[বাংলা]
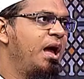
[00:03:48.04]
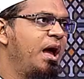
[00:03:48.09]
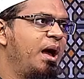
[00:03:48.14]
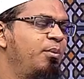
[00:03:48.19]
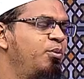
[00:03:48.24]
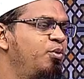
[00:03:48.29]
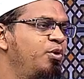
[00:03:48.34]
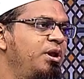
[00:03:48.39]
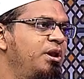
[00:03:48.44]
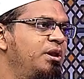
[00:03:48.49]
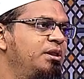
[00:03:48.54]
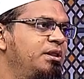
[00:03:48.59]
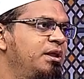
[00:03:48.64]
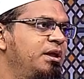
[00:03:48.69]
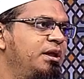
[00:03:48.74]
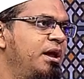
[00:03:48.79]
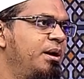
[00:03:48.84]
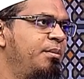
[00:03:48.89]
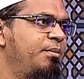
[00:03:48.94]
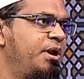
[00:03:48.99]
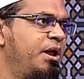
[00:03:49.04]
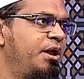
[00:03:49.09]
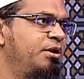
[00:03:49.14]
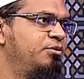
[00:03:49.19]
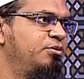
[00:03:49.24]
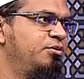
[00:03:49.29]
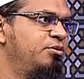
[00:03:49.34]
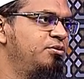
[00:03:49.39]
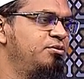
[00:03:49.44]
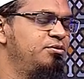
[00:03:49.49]
আমলের দিকে আমরা
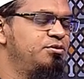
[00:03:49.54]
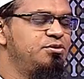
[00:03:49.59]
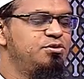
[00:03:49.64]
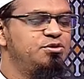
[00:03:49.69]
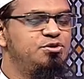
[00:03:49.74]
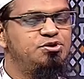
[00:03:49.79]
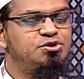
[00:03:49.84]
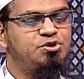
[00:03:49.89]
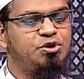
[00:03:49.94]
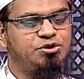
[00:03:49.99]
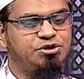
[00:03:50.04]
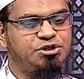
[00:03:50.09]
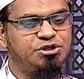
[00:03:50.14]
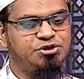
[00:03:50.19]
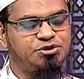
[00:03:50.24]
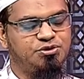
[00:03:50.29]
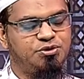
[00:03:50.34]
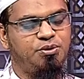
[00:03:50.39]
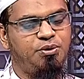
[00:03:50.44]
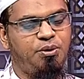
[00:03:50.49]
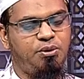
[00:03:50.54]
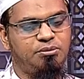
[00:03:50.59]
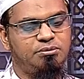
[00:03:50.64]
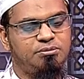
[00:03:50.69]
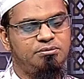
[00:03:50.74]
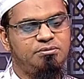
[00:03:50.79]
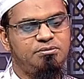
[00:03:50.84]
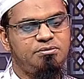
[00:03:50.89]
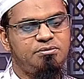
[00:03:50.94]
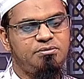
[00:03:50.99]
এত সচেষ্ট নই
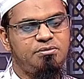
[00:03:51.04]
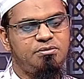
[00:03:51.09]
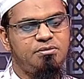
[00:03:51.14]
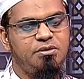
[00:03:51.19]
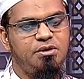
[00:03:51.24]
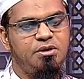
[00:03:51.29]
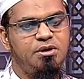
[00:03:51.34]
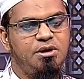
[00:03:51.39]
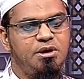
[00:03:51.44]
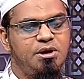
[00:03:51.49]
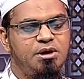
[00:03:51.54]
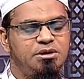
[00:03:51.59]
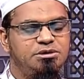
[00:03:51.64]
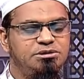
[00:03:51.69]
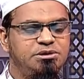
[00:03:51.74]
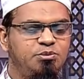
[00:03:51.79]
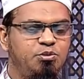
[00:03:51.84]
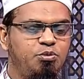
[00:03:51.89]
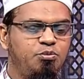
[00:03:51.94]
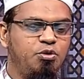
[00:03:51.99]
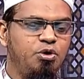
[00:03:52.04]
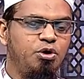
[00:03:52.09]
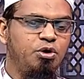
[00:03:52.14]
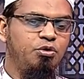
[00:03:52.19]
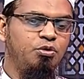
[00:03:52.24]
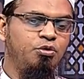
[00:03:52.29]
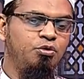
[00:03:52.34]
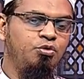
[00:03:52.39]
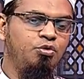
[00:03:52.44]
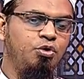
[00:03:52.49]
যেমন মনে
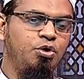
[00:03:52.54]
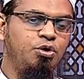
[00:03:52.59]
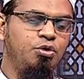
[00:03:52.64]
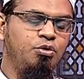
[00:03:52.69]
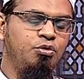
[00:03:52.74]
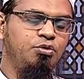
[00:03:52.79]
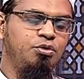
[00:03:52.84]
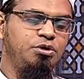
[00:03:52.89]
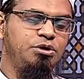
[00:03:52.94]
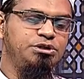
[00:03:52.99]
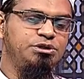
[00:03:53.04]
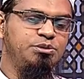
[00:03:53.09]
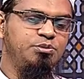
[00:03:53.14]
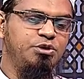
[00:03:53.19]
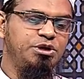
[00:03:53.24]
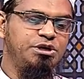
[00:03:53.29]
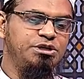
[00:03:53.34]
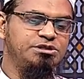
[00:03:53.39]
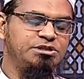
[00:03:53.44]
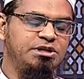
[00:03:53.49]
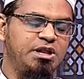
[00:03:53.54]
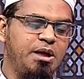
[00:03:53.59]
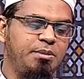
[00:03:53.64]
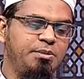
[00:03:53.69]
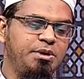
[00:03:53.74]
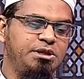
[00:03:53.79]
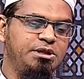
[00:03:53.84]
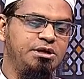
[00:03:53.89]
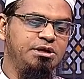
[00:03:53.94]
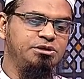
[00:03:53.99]
করুন দৈনন্দিন জীবনে
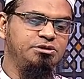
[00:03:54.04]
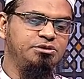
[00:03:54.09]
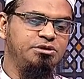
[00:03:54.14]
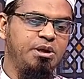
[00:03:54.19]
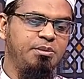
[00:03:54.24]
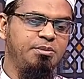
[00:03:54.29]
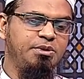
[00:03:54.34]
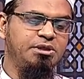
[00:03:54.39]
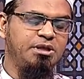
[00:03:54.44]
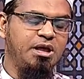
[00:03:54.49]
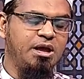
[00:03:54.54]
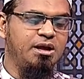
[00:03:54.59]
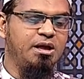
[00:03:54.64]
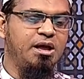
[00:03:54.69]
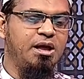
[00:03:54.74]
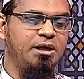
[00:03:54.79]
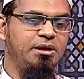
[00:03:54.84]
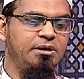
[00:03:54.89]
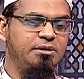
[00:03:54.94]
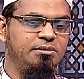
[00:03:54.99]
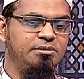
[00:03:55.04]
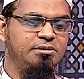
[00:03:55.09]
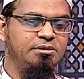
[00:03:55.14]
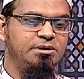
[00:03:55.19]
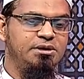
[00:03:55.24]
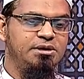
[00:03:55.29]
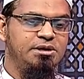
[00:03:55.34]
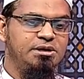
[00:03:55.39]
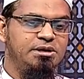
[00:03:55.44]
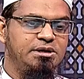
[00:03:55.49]
ইসলামের দিকে যদি আমি তাকাই
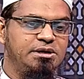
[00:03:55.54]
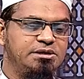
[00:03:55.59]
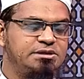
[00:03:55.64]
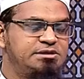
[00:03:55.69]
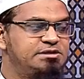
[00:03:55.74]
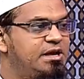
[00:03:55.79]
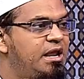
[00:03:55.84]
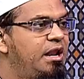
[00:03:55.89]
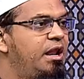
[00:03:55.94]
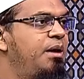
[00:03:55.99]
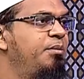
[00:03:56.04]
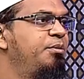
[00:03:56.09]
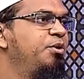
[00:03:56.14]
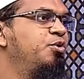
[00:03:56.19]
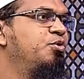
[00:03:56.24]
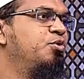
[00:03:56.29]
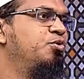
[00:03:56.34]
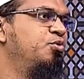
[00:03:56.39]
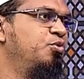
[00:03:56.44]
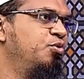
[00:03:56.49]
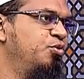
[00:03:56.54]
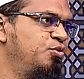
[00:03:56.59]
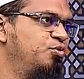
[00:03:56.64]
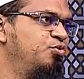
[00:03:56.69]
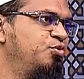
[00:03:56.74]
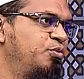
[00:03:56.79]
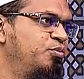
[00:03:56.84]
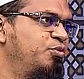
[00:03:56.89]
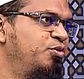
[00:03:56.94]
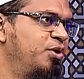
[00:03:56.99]
সালামের কত
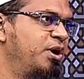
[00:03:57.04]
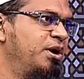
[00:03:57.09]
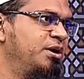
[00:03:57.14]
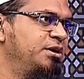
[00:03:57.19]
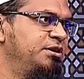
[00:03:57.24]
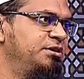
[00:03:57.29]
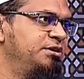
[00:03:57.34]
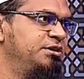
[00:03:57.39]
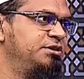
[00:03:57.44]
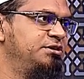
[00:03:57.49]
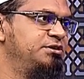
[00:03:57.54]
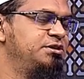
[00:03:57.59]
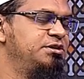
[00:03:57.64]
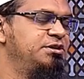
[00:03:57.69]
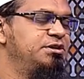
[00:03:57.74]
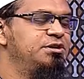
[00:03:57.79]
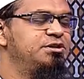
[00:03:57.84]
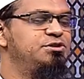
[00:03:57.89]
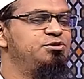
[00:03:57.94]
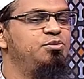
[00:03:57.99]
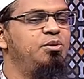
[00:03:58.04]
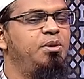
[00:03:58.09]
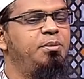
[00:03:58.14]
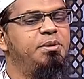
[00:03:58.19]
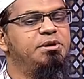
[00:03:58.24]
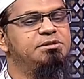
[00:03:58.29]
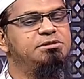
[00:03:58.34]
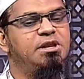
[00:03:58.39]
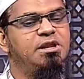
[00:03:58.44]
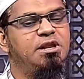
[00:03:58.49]
গুরুত্বপূর্ণ একটা জিনিস রসুল
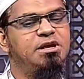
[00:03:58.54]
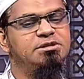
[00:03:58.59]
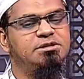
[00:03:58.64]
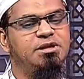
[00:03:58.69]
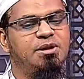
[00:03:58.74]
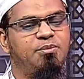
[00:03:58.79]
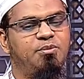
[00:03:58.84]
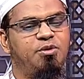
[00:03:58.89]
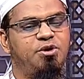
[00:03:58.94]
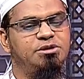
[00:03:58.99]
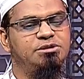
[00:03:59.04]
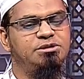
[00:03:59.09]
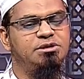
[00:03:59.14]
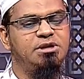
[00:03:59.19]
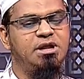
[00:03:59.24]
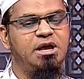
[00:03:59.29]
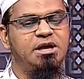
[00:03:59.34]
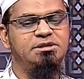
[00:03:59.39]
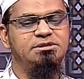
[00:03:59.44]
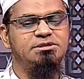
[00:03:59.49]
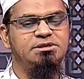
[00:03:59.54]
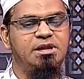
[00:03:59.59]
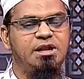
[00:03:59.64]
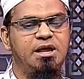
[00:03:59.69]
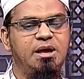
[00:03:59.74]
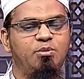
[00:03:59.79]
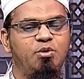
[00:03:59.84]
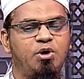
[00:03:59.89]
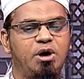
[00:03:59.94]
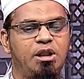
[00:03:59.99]
পাক সাল্লাহ ইসলাম বলেছেন
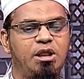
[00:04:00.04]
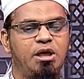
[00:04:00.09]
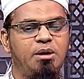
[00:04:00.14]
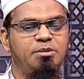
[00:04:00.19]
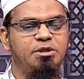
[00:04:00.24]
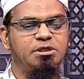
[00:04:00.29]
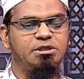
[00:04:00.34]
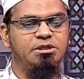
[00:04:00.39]
আসসালাম আলামান